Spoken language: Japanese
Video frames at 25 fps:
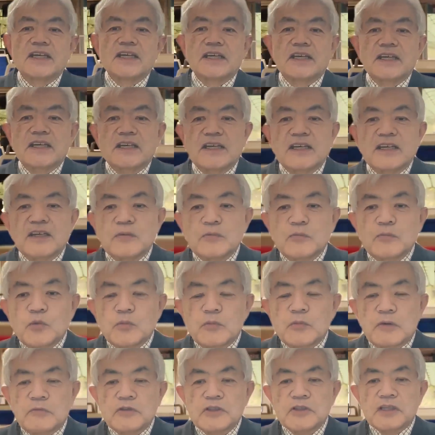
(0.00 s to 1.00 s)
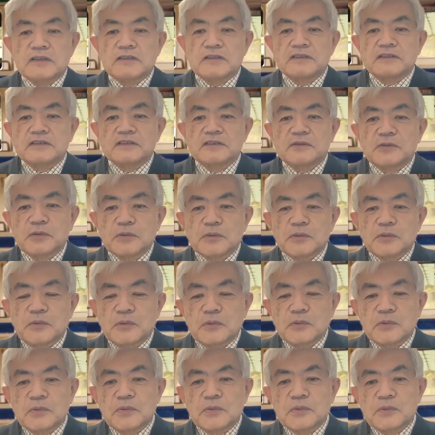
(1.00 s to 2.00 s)
えー、もう間もなく、こ
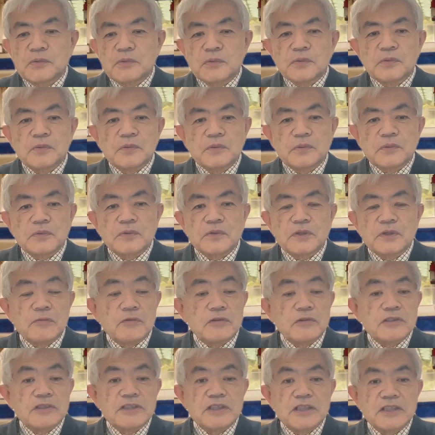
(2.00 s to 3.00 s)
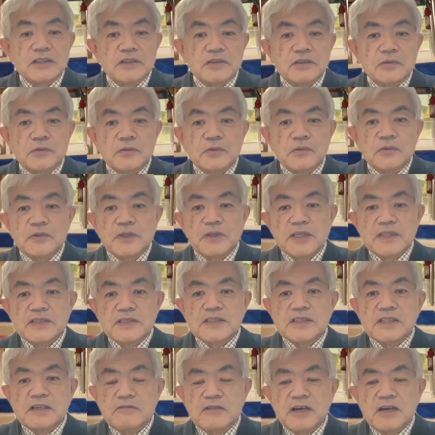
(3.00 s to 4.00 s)
の山口線の電
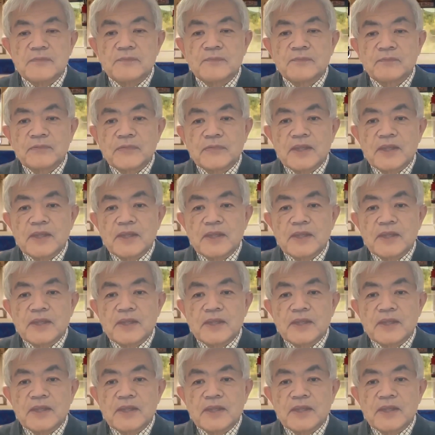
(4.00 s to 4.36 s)
車は、